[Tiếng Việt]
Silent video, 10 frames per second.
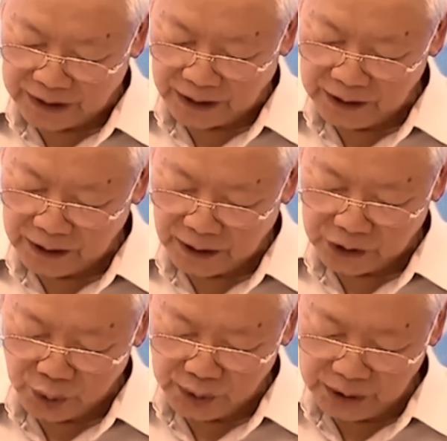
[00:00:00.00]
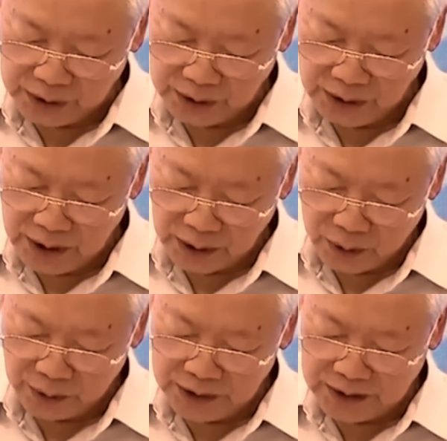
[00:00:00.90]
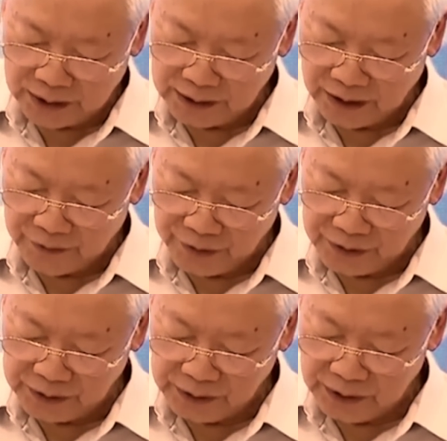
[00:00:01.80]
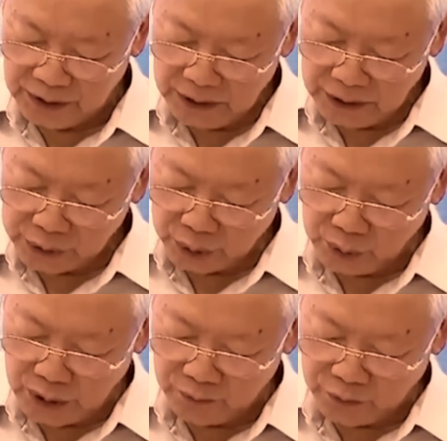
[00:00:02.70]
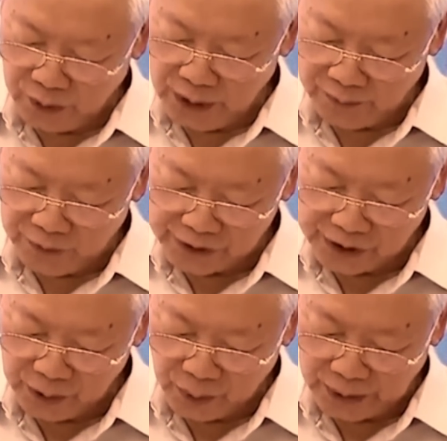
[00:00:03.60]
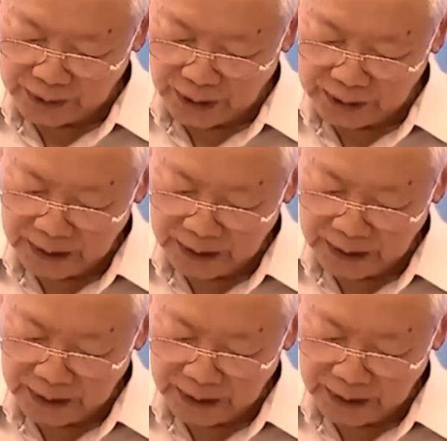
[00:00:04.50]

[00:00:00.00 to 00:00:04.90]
nhà nước ở trung ương cũng như các địa phương chủ động phối hợp với chính quyền các